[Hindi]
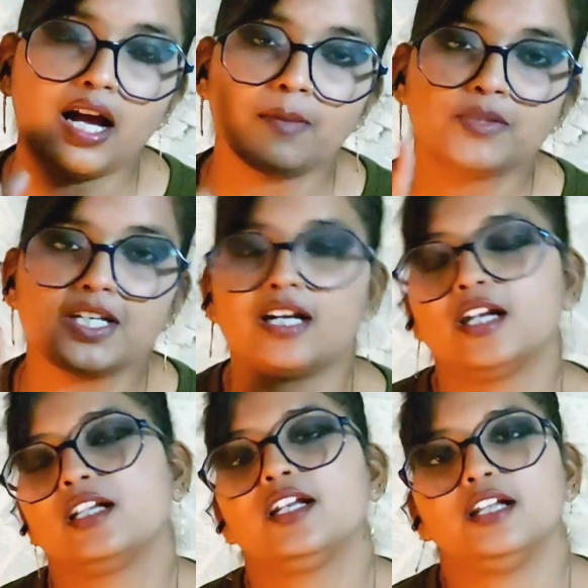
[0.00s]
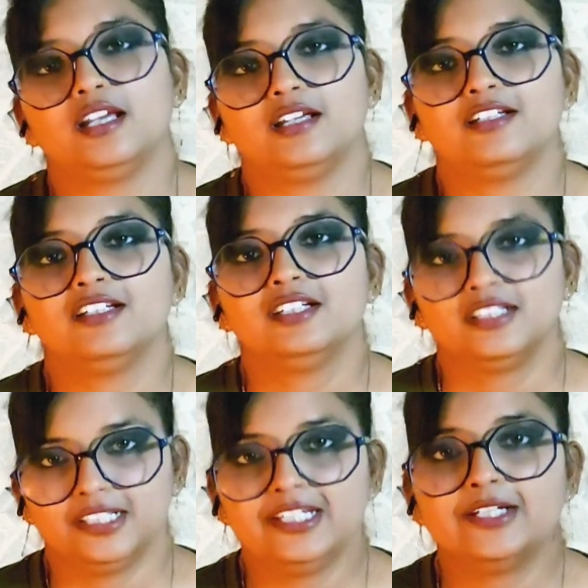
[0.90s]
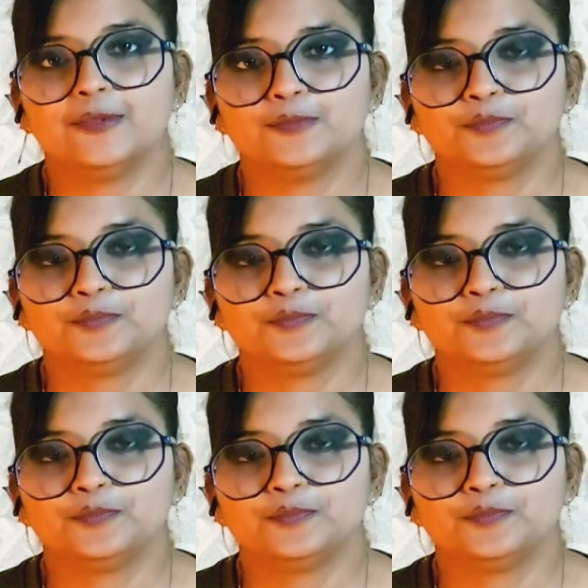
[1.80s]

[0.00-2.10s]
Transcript: आपसे कनेक्टेड है ठीक है